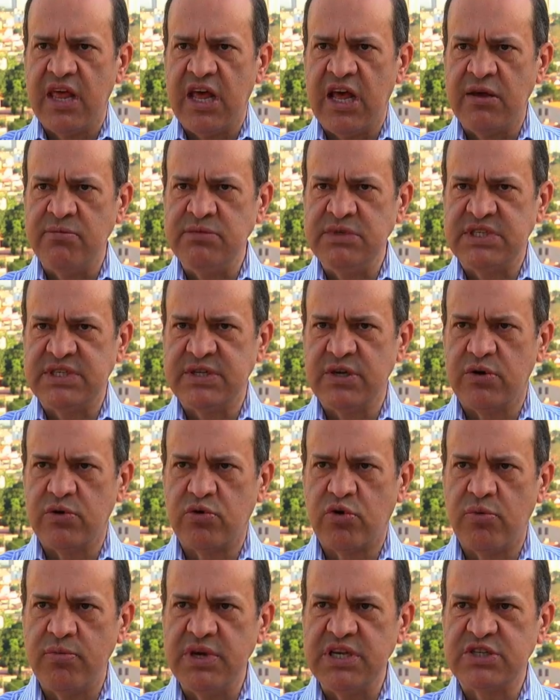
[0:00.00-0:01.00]
A missão
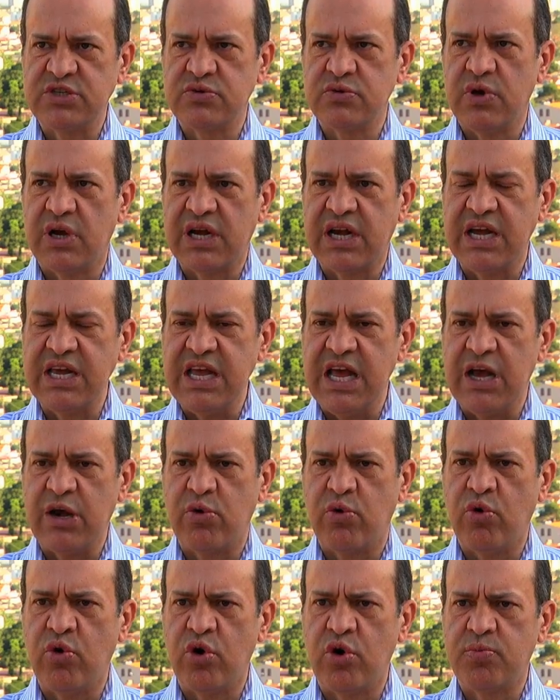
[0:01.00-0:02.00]
começou a ganhar
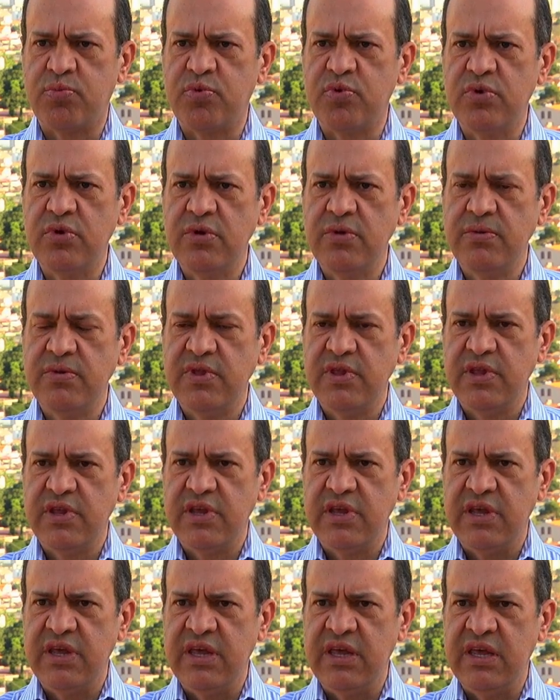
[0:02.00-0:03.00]
corpo
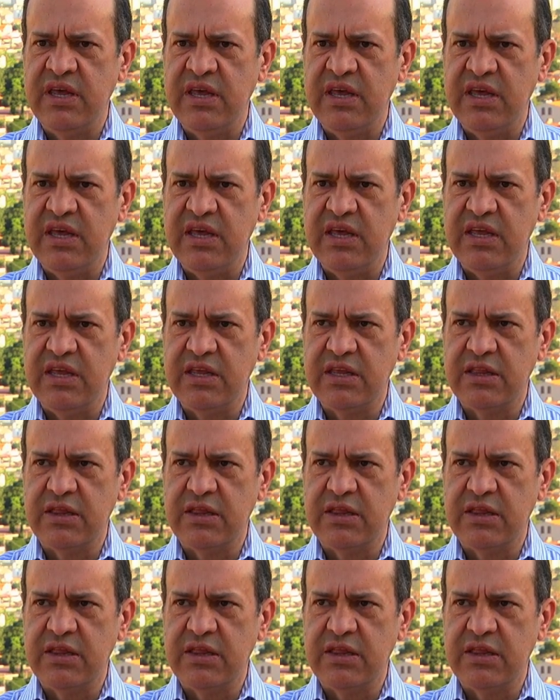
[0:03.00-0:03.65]
e